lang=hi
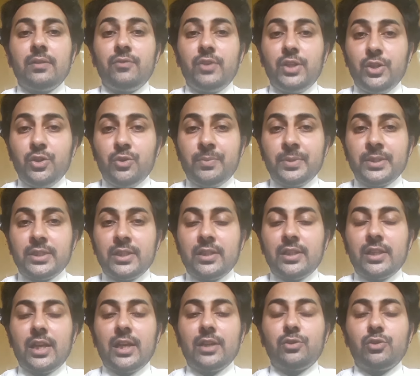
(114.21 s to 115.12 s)
वीडियो
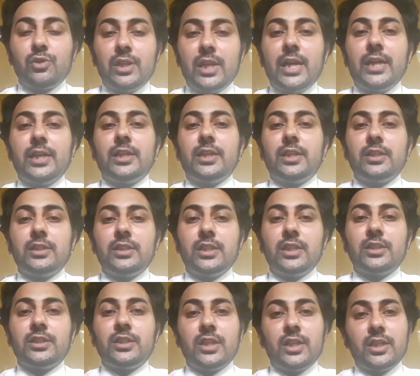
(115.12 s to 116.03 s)
पसंद आए तो लाइक
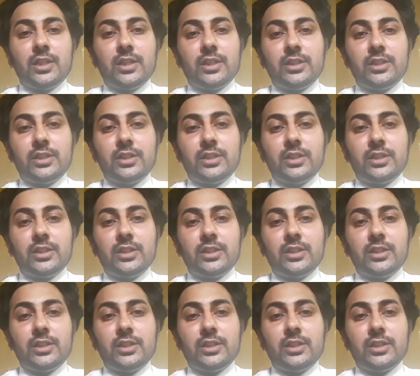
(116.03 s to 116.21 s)
कीजिए शेयर